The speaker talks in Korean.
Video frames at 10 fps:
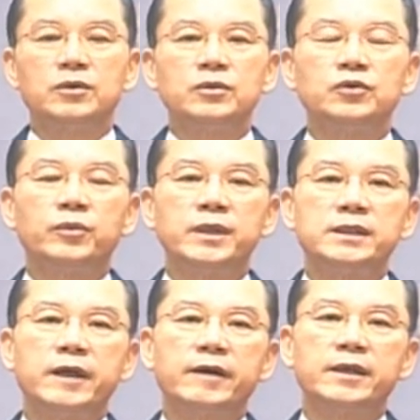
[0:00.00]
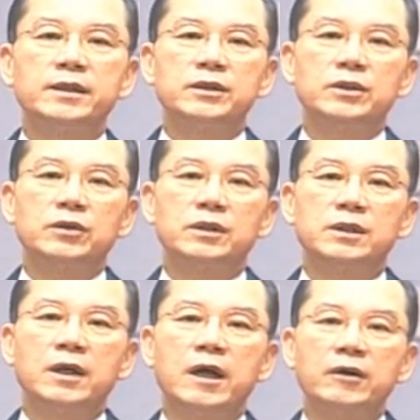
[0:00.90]
주변 사회가 영적으로
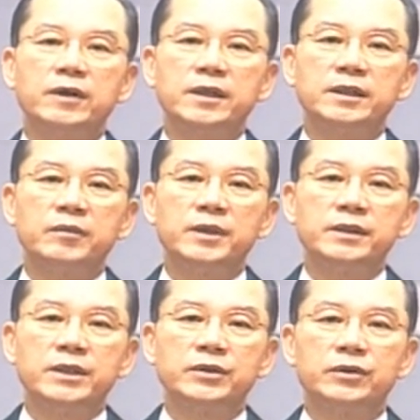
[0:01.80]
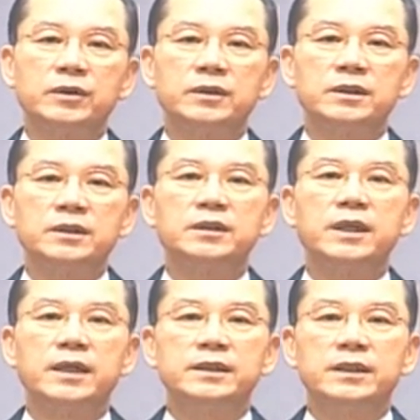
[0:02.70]
더 악화되면 될수록 그
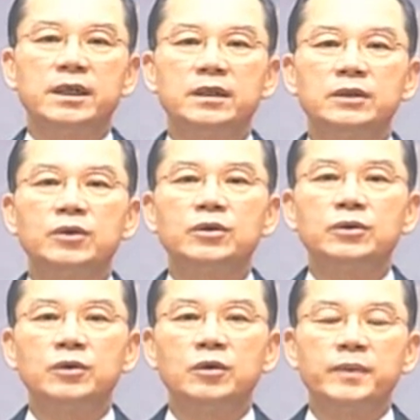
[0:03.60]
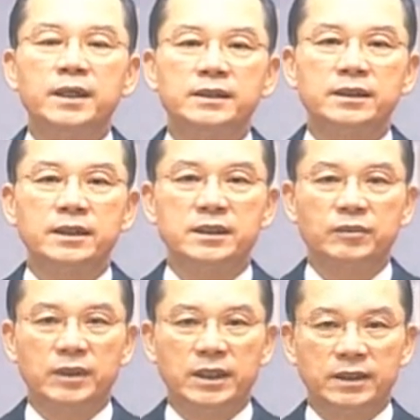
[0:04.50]
가치가 더욱 높아지는
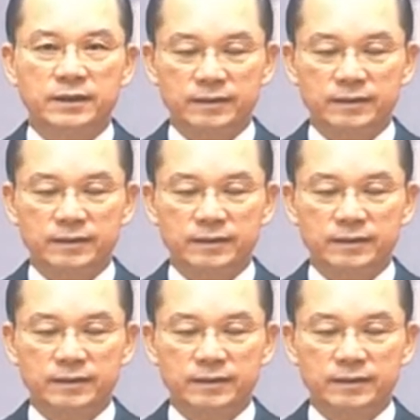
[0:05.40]
것입니다.